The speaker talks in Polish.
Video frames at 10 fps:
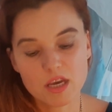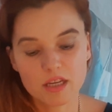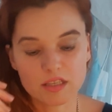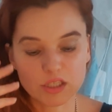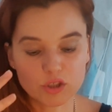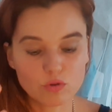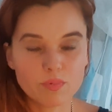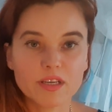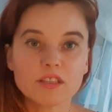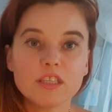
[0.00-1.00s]
Ten
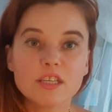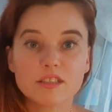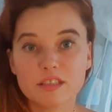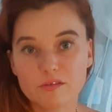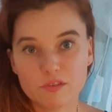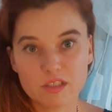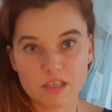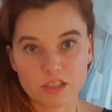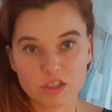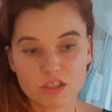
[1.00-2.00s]
ciupek nikt nie
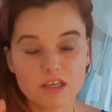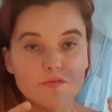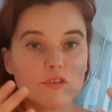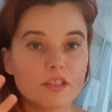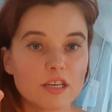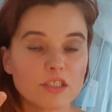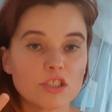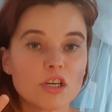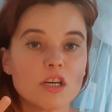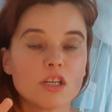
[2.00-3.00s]
widać. Nie widać
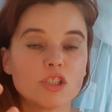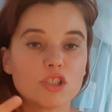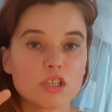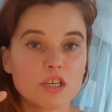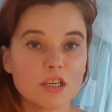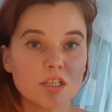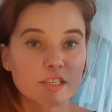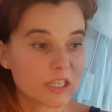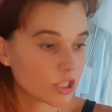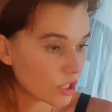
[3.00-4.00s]
czy
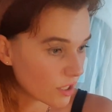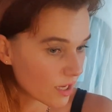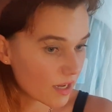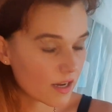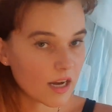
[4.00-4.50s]
Grażyna,